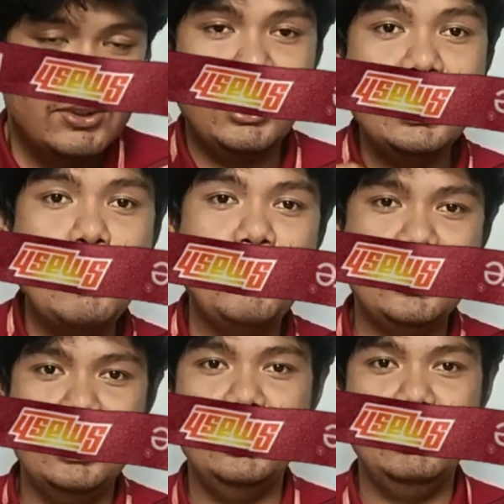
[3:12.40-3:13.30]
cara
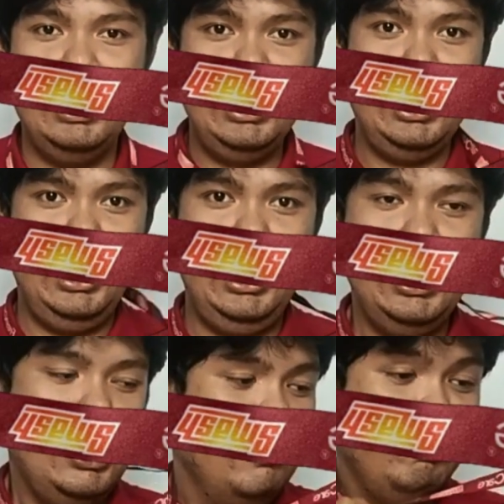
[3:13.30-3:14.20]
dapetin
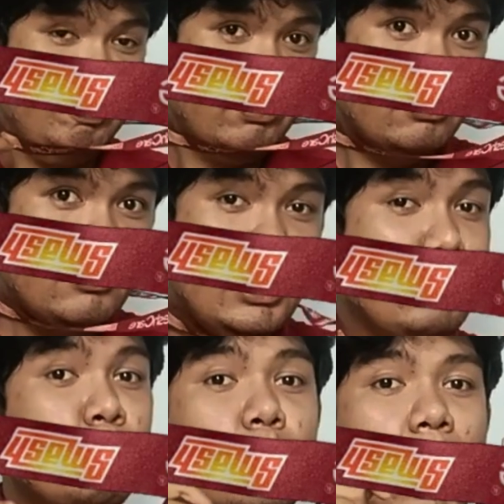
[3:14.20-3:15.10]
ini
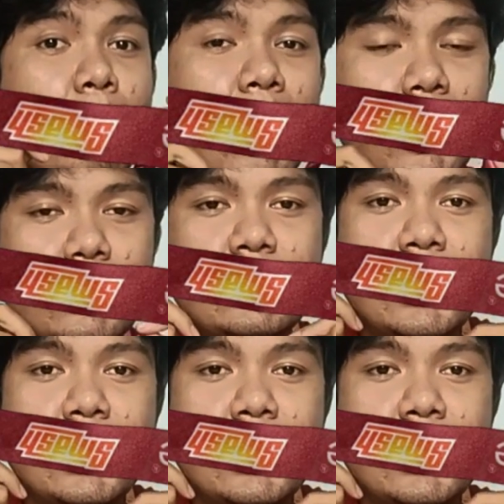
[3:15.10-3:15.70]
mudah banget.